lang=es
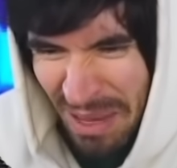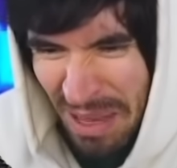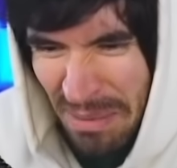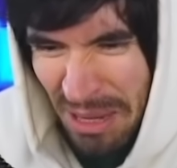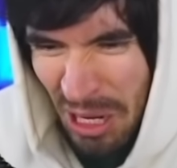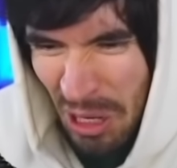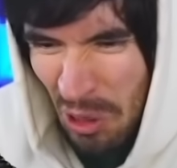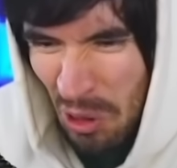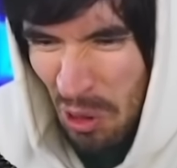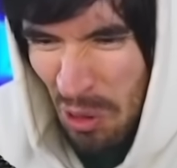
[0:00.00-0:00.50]
me
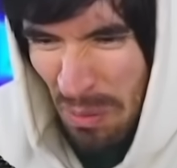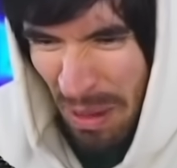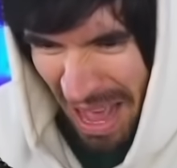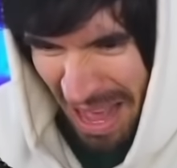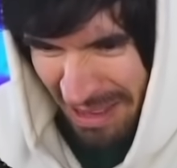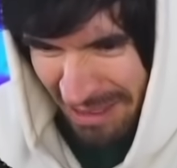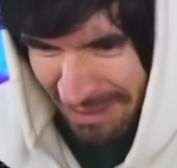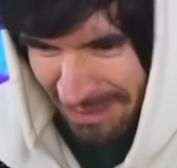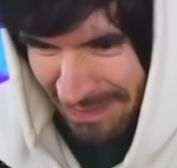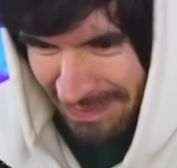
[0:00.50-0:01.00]

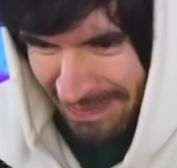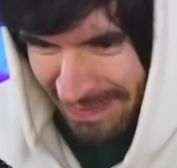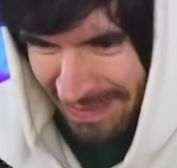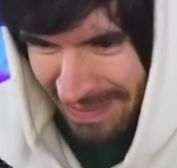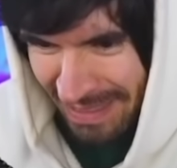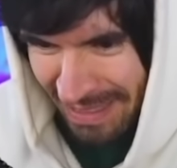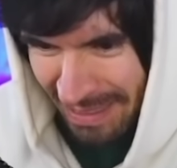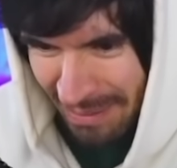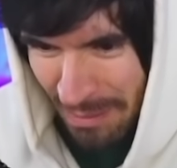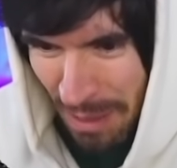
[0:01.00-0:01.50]
preocupa
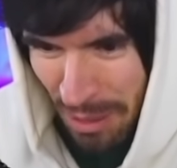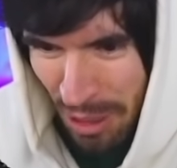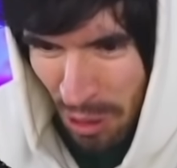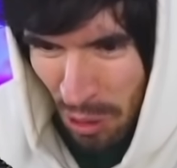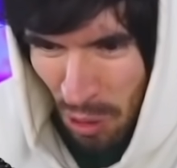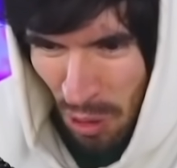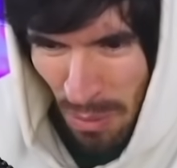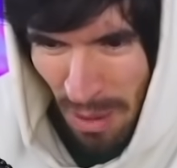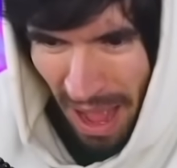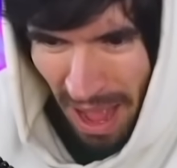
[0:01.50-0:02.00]
me
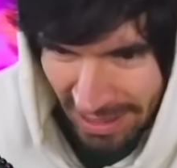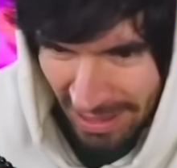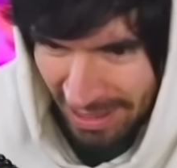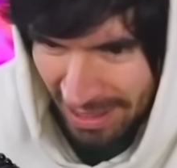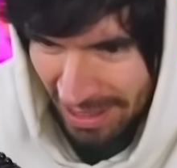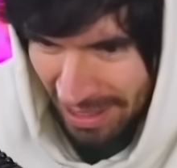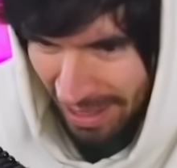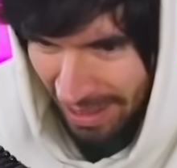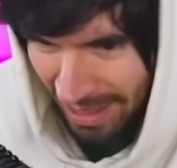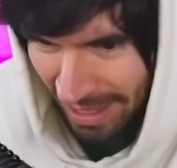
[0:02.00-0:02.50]
preocupa
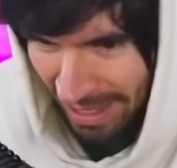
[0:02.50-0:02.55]
Donde estás,